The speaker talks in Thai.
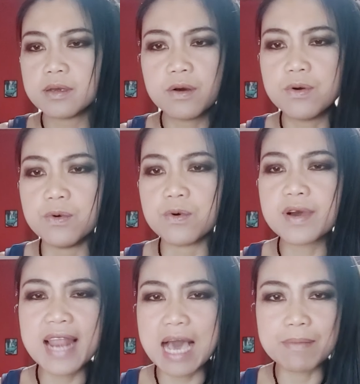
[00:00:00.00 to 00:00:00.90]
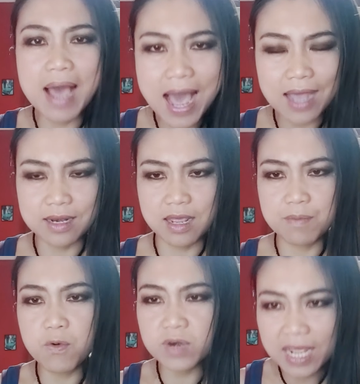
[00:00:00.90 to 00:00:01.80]
โอ้โหกลางมากนะ
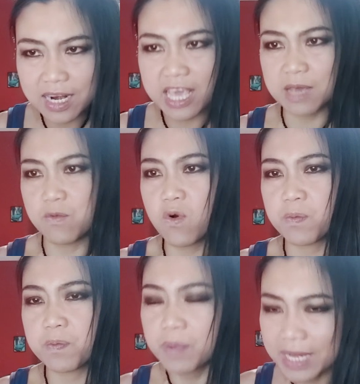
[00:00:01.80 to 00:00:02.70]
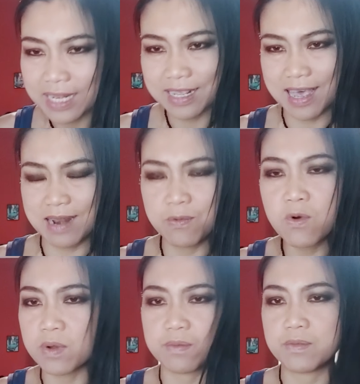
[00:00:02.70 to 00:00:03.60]
พวกนักเลงพวกเผด็จการพ
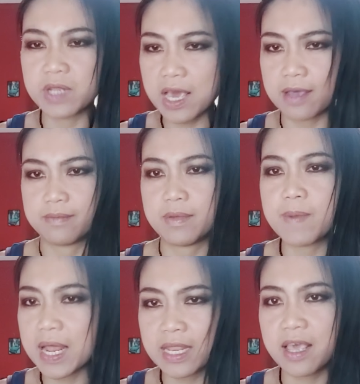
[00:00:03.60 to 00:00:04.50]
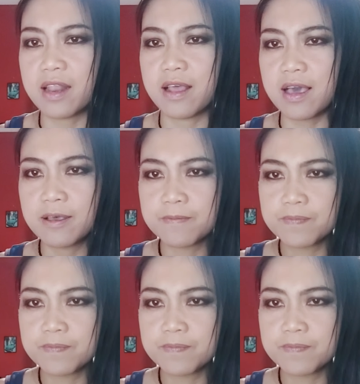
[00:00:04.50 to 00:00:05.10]
วกเนี้ยประมาณเนี้ยนะ